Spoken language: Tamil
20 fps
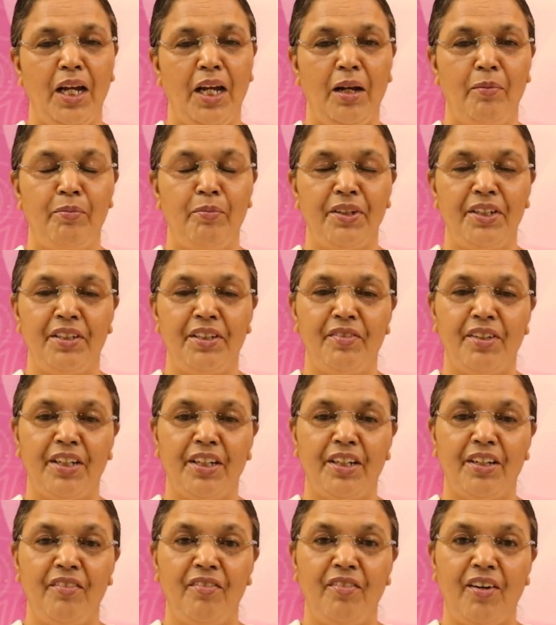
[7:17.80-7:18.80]
அப்போ
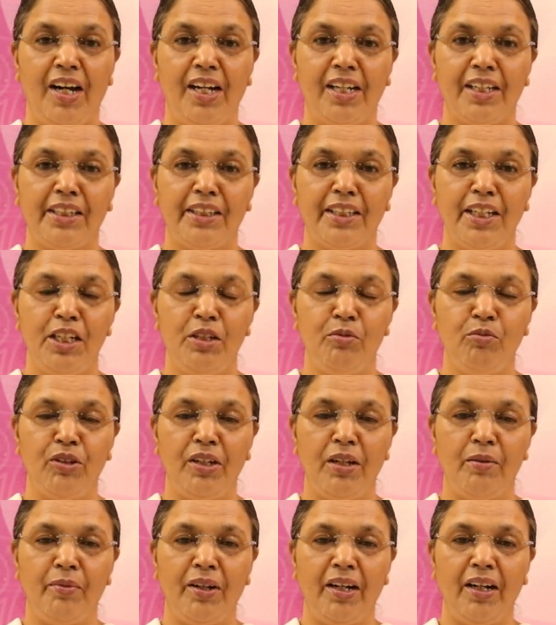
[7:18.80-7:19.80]
இதுவரைக்கும் வார்த்தையின்
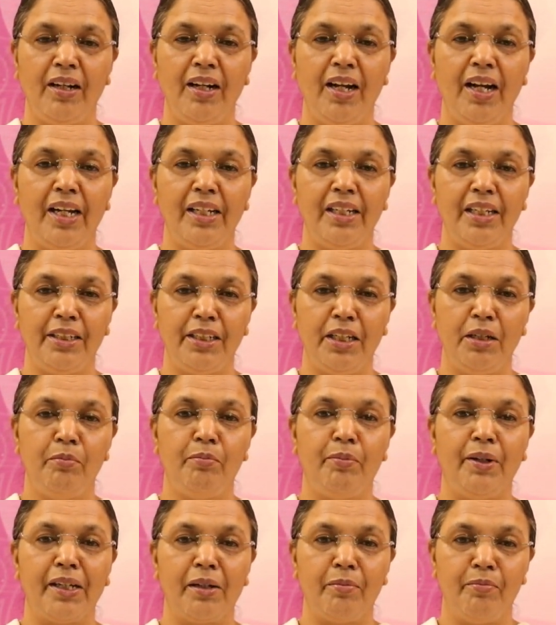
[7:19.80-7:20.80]
மூலமாக அலையை
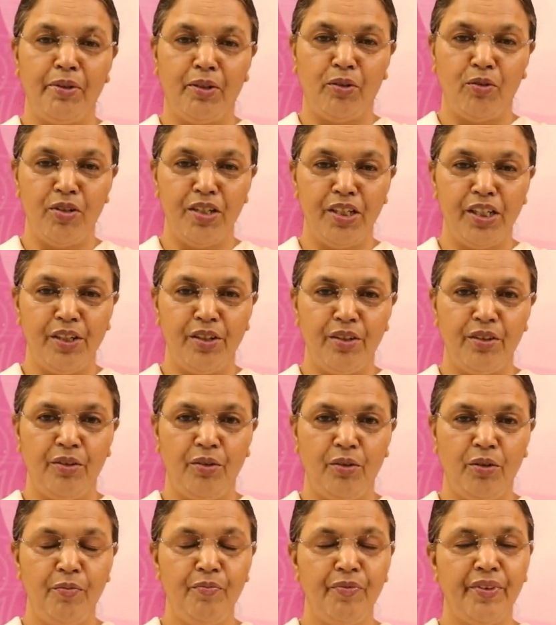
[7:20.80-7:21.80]
பரப்பி
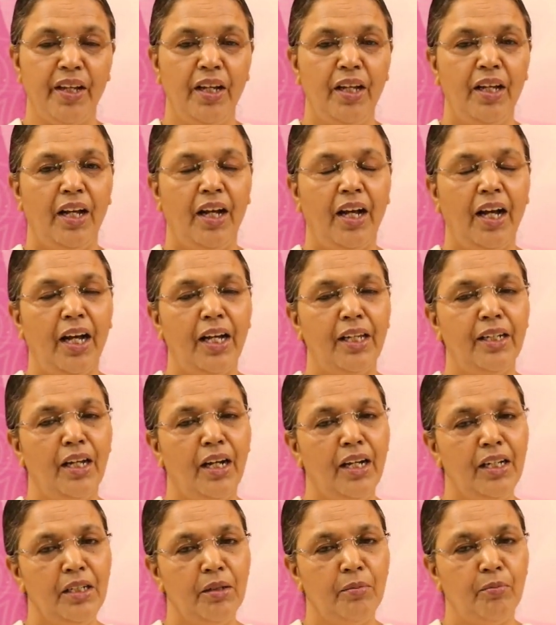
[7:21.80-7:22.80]
கொண்டிருந்தோம்
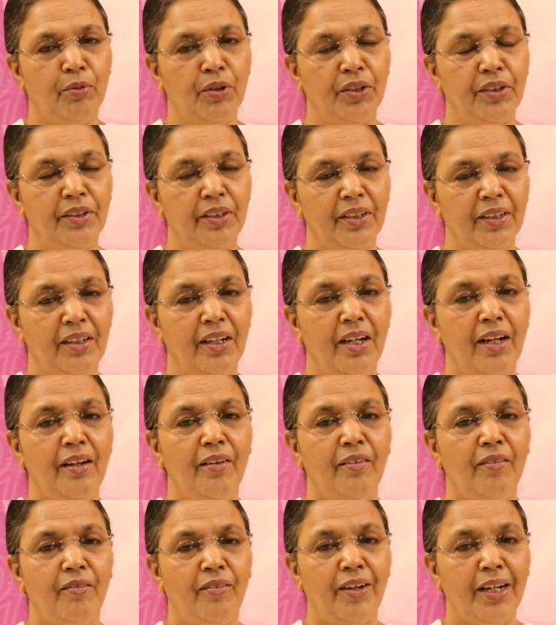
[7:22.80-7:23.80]
ஆனால் இப்பொழுது
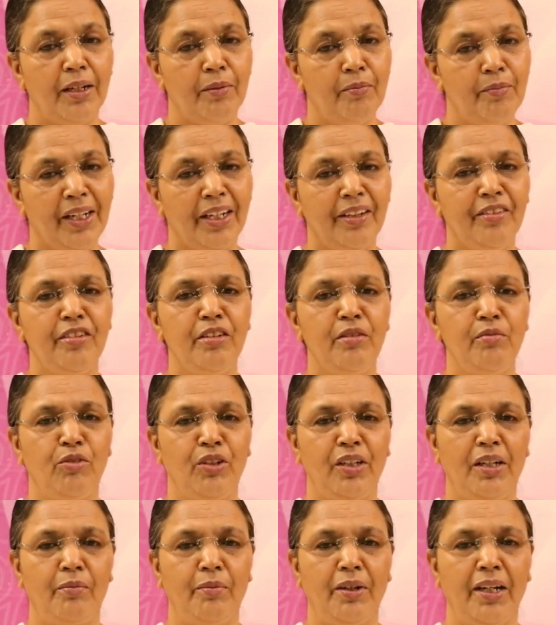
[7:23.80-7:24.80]
வைப்ரேஷன்
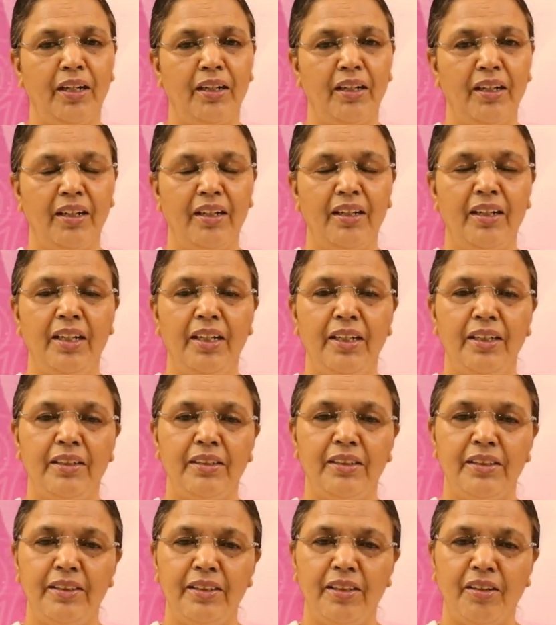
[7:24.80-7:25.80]
மூலமாக
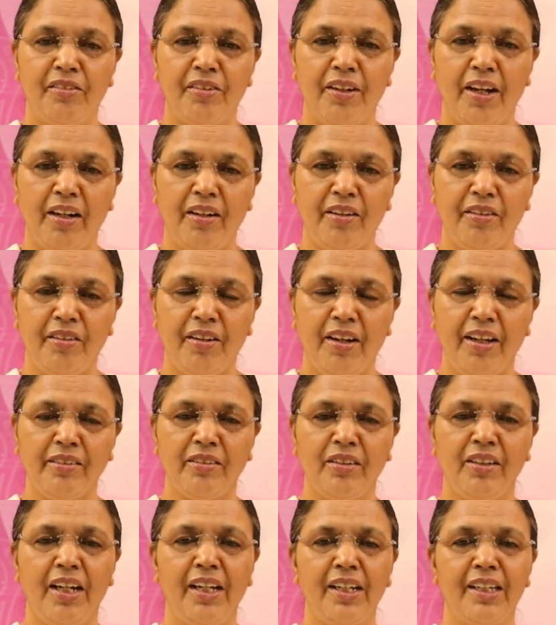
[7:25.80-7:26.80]
இந்த
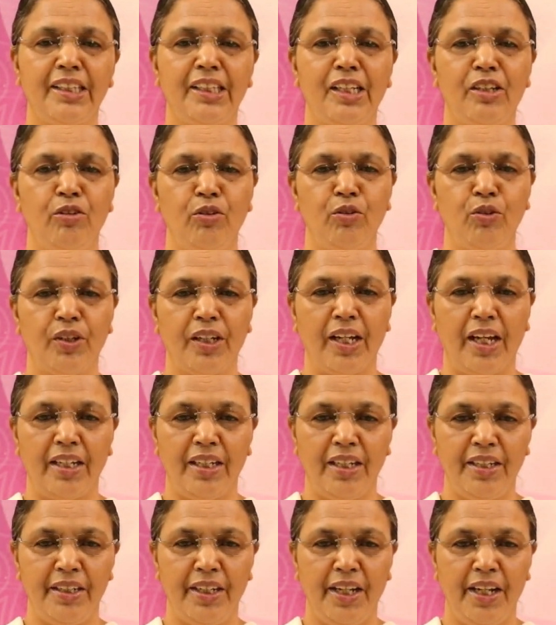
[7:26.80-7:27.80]
சாட்சாத்காரத்தின் ஒரு
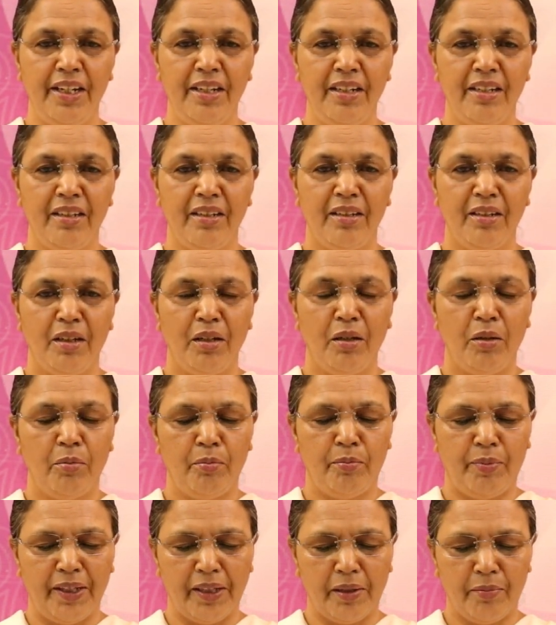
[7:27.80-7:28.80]
அலையை
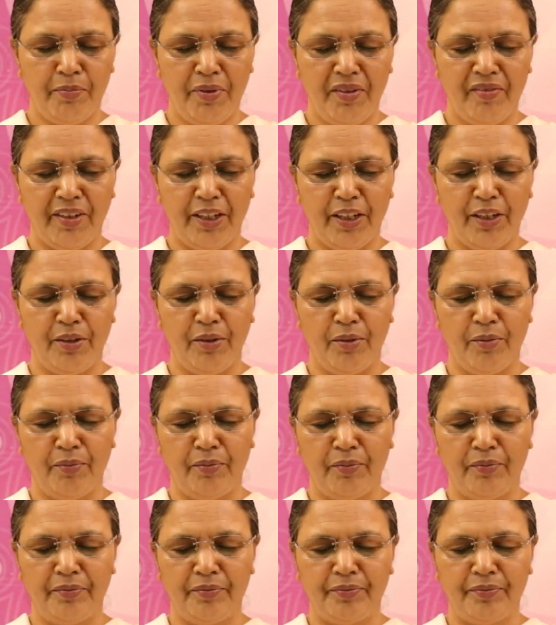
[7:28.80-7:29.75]
பரப்ப வேண்டும்